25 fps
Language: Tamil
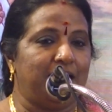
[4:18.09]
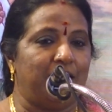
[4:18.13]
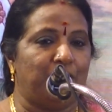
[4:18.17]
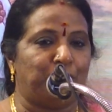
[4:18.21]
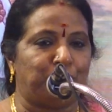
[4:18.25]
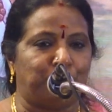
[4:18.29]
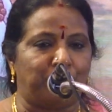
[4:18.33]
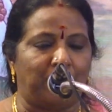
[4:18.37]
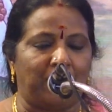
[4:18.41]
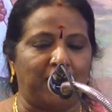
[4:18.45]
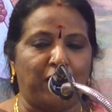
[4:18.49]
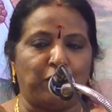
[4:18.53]

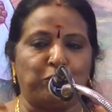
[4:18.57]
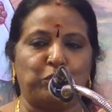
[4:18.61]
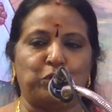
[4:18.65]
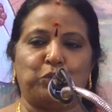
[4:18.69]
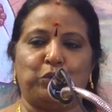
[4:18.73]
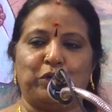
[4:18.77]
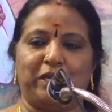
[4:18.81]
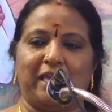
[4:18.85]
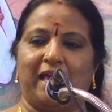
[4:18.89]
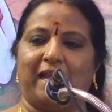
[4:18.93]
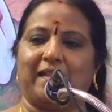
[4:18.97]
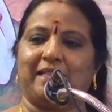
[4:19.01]
எவ்வளவு
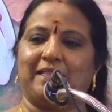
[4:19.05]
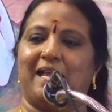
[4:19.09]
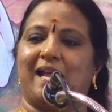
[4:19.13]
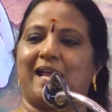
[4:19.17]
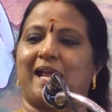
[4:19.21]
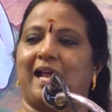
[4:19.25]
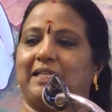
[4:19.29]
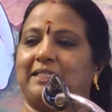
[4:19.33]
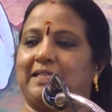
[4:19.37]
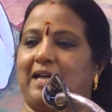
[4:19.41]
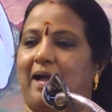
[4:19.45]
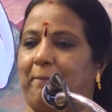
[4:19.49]
உயர்ந்த
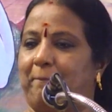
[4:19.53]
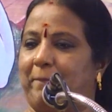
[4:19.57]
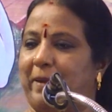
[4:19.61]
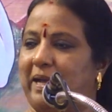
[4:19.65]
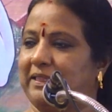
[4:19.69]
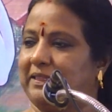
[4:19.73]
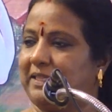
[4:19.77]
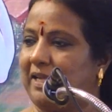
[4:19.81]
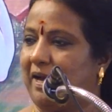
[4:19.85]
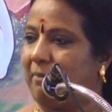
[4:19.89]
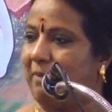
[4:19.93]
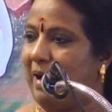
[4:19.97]

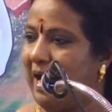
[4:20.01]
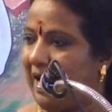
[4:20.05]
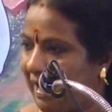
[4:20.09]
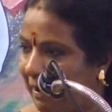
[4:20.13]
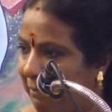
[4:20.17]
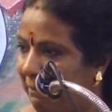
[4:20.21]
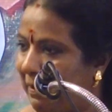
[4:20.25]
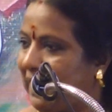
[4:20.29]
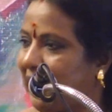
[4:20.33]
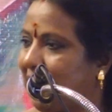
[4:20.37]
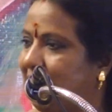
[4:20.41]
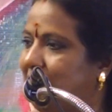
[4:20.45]
கதாபாத்திரமாக
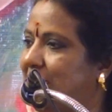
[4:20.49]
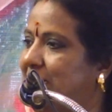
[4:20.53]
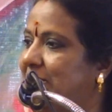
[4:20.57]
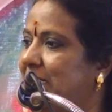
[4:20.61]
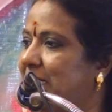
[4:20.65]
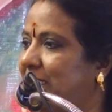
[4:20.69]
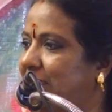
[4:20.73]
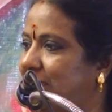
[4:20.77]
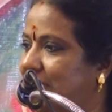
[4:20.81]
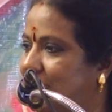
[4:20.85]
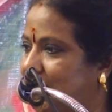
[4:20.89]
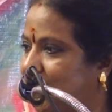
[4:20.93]
பரதன்
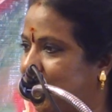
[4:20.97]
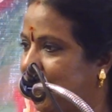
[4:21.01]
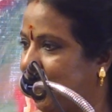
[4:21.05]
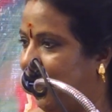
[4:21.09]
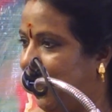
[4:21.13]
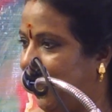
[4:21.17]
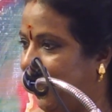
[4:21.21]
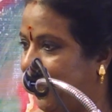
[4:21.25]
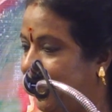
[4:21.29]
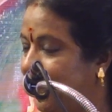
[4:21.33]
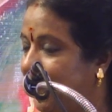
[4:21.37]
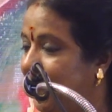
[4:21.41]

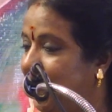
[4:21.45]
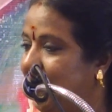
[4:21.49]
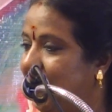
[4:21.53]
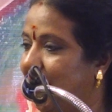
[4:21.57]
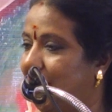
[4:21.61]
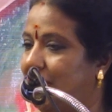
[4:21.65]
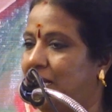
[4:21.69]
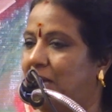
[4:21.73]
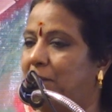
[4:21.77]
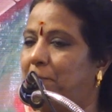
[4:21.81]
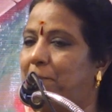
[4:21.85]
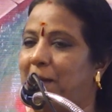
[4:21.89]
இருந்திருக்கிறார்
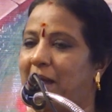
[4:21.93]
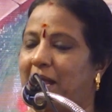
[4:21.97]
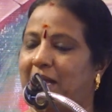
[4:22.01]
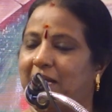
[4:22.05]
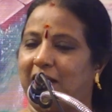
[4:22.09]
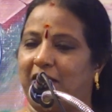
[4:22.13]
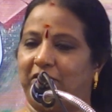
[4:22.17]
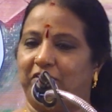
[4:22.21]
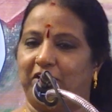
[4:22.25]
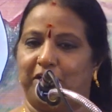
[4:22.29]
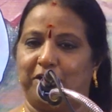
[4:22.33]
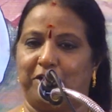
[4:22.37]
என்று
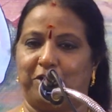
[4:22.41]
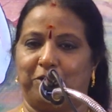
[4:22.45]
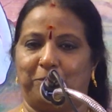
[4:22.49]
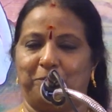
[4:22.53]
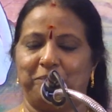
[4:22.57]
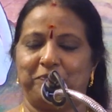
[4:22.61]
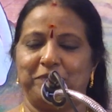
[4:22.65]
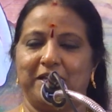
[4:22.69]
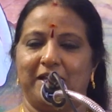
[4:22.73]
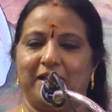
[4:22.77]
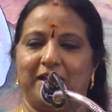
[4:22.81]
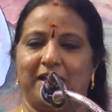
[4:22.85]
பார்க்க
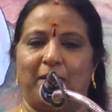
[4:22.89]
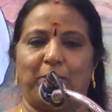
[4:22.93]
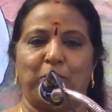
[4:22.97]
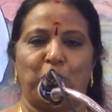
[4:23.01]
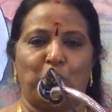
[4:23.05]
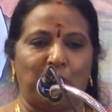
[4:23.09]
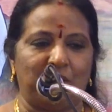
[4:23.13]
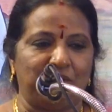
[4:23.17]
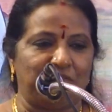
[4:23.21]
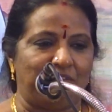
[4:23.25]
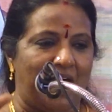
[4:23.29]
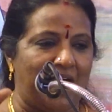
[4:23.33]
வேண்டும் நம்ம
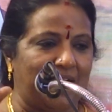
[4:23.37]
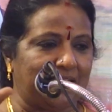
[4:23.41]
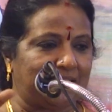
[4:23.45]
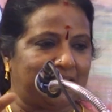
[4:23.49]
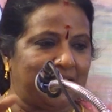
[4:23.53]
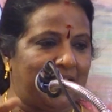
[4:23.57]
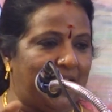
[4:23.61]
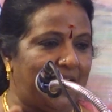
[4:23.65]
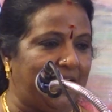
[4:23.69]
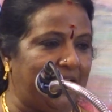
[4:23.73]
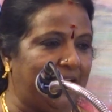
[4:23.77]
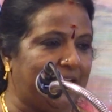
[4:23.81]
ஒரு
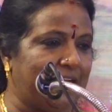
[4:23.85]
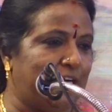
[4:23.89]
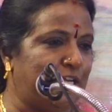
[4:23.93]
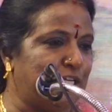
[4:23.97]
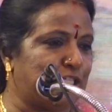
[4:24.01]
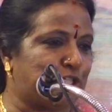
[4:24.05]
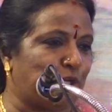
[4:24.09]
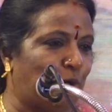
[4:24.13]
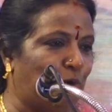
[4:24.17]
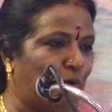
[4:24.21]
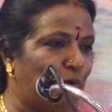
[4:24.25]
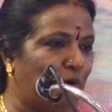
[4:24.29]
வார்த்தை அடிக்கடி
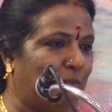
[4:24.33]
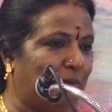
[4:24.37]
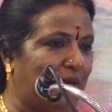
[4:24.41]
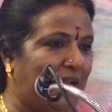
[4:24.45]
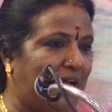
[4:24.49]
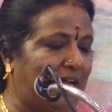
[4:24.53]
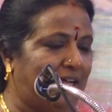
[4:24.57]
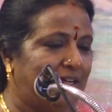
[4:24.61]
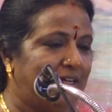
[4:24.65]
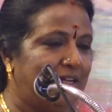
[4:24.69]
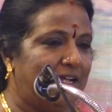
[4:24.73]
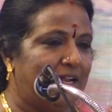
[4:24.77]

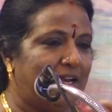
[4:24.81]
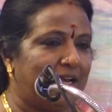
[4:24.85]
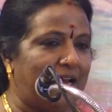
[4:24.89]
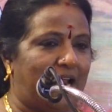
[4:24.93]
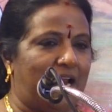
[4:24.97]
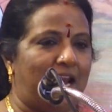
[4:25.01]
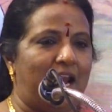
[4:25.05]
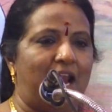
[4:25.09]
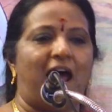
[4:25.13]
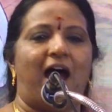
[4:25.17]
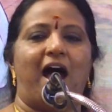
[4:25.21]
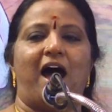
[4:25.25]
சொல்லுவோம்ல
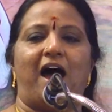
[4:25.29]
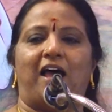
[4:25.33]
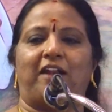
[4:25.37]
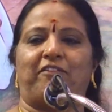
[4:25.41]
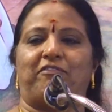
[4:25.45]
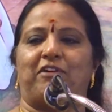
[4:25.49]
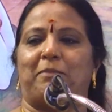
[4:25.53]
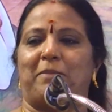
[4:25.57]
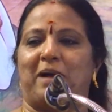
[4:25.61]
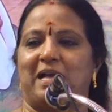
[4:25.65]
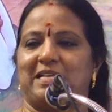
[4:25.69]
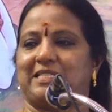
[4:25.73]
நல்ல
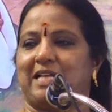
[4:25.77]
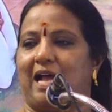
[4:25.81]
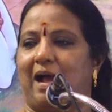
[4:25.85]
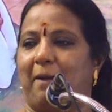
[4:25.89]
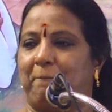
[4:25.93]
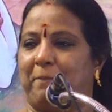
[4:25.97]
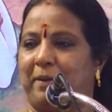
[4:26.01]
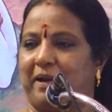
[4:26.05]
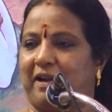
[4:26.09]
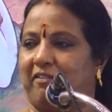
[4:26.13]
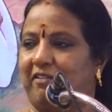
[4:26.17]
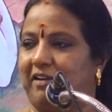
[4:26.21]
ஆர்வமா
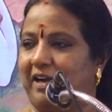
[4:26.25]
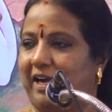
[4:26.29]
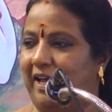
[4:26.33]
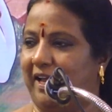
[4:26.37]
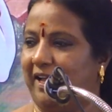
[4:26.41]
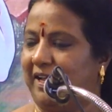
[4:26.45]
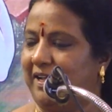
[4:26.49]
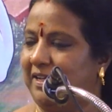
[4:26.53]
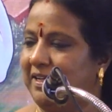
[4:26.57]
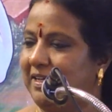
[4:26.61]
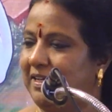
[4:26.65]
சாப்பிட்றவங்கள